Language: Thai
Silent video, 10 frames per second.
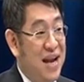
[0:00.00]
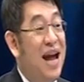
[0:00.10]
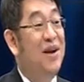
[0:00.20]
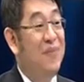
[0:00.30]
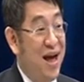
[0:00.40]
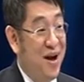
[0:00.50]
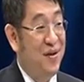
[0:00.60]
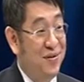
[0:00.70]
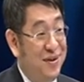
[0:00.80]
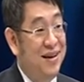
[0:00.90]
มันได้หรือเปล่า
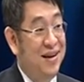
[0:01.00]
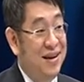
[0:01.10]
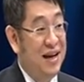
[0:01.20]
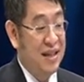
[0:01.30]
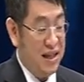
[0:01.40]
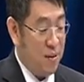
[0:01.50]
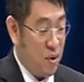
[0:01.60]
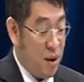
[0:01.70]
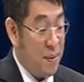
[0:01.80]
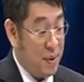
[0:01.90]
แต่ถ้า
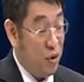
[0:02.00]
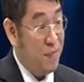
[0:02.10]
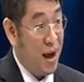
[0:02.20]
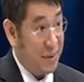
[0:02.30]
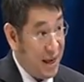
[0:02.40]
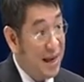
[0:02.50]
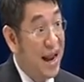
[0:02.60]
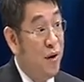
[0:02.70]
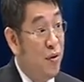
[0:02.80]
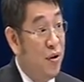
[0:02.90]
เราบอกว่ามันเป็นกฎหมายประเท
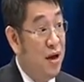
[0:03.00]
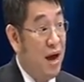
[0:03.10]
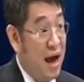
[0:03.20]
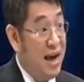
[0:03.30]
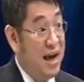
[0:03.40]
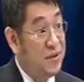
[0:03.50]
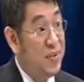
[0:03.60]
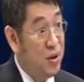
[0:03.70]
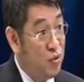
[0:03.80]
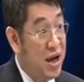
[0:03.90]
ศเรา ไอ เอ
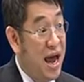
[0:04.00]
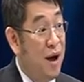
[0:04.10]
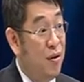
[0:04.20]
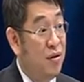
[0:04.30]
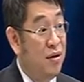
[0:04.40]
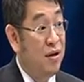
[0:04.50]
ส พี ทุกเจ้า